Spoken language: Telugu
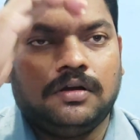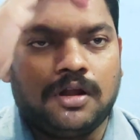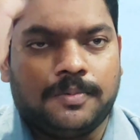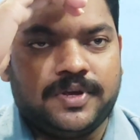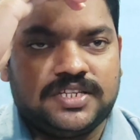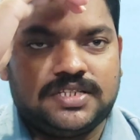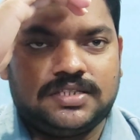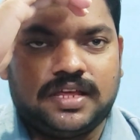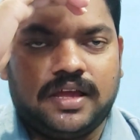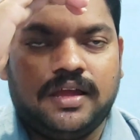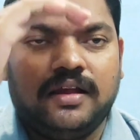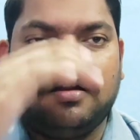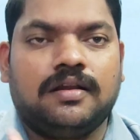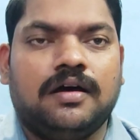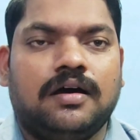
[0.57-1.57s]
నమస్తే
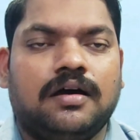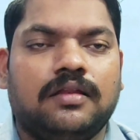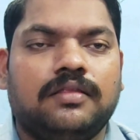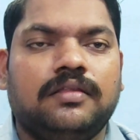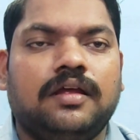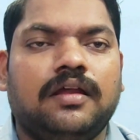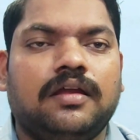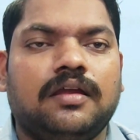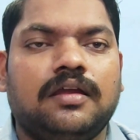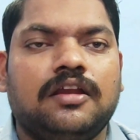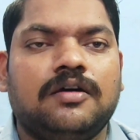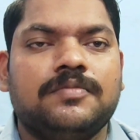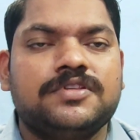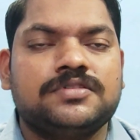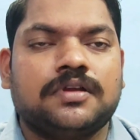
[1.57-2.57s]
అన్న అందరికీ
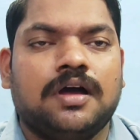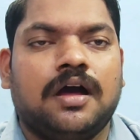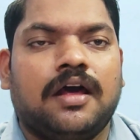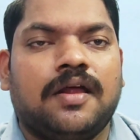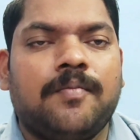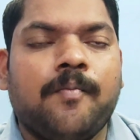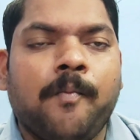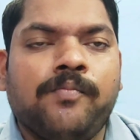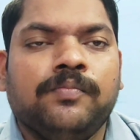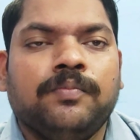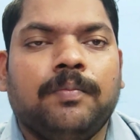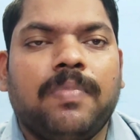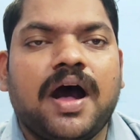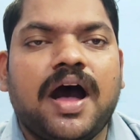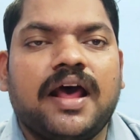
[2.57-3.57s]
నమస్కారం
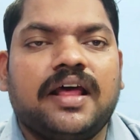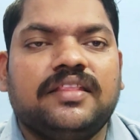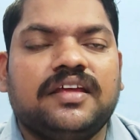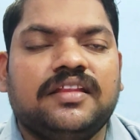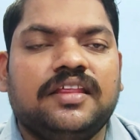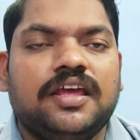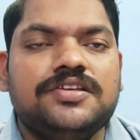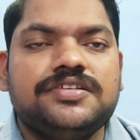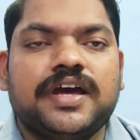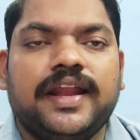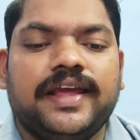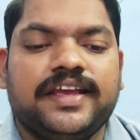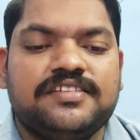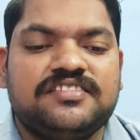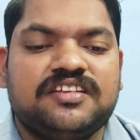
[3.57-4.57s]
భారతదేశానికి